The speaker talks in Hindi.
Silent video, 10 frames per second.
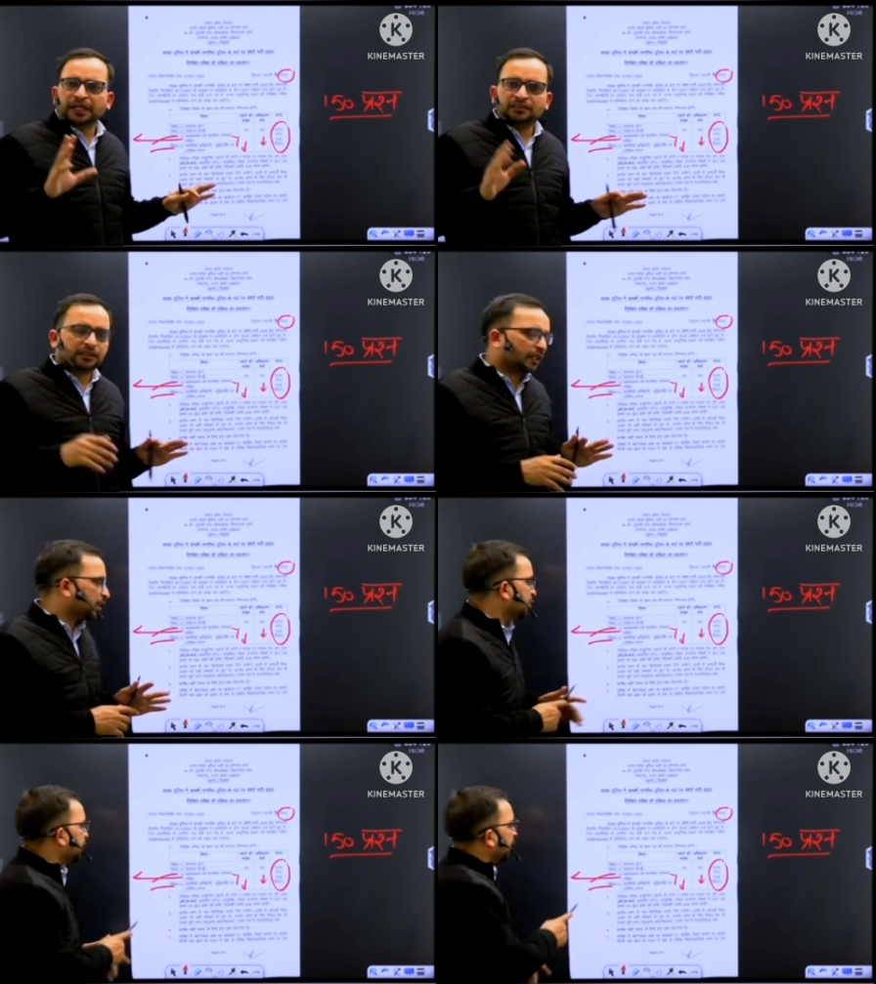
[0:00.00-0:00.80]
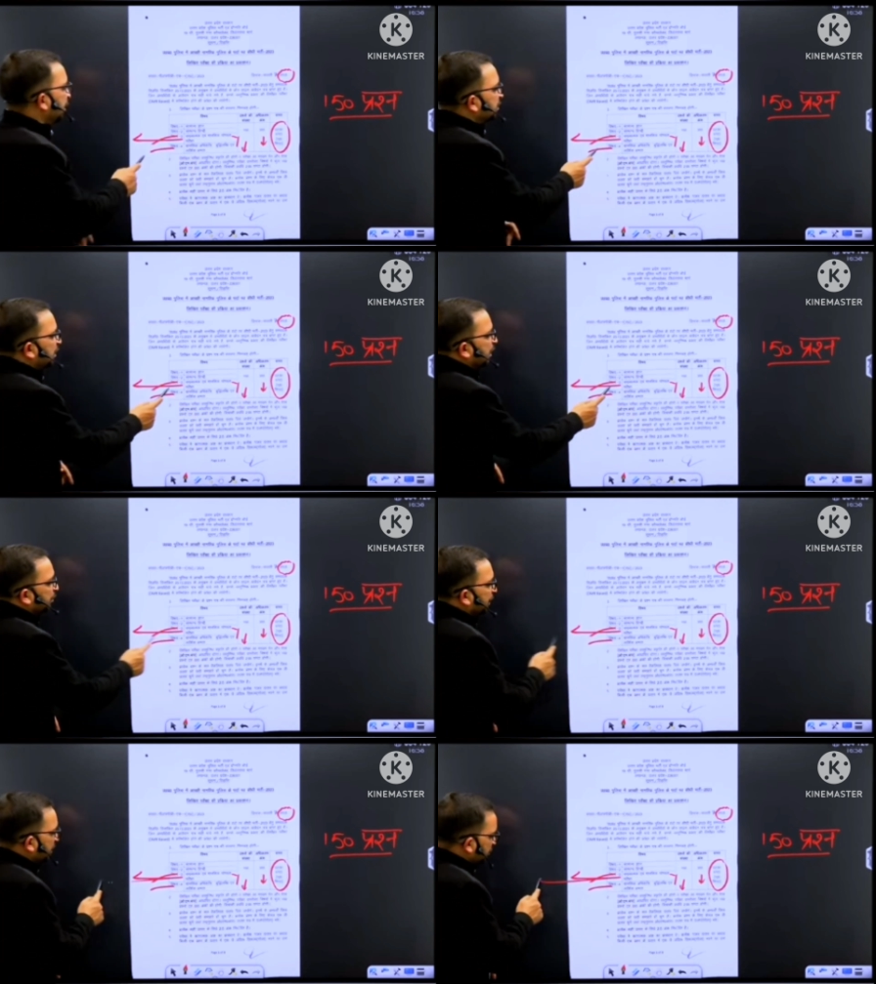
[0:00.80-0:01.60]
मैथ्स के अगर ये मान के
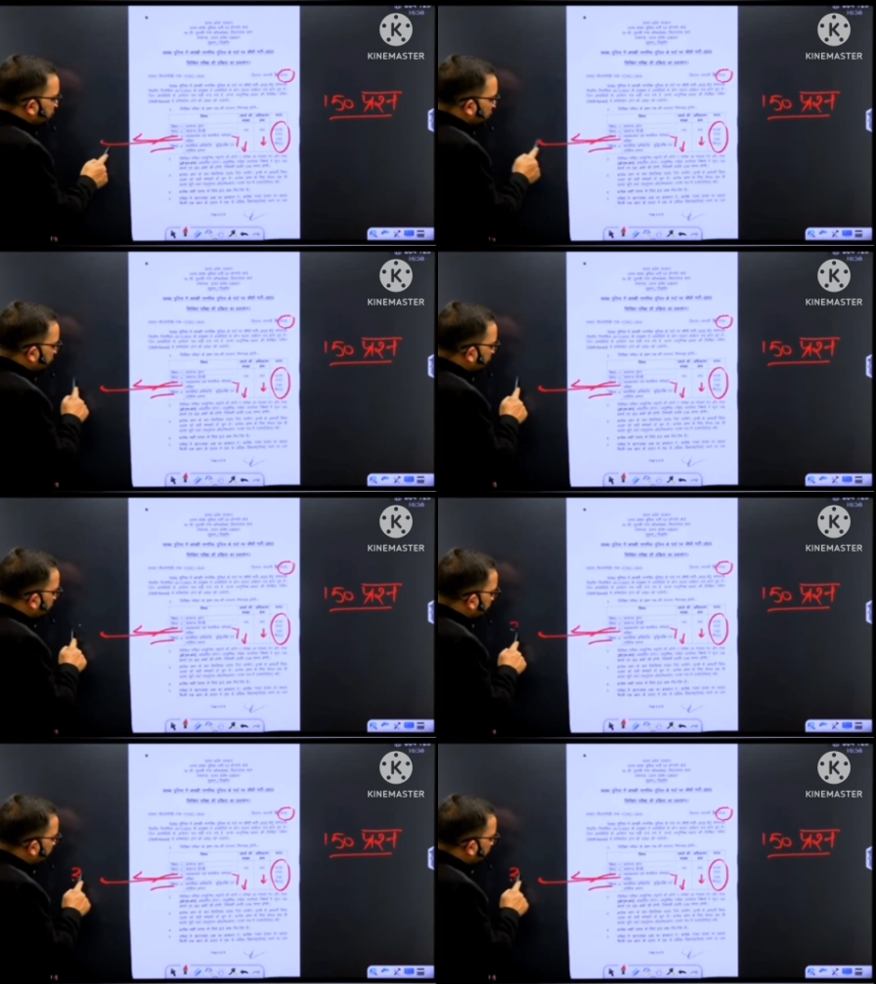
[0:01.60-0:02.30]
चले कि भैया अड़तीस क्वेश्चन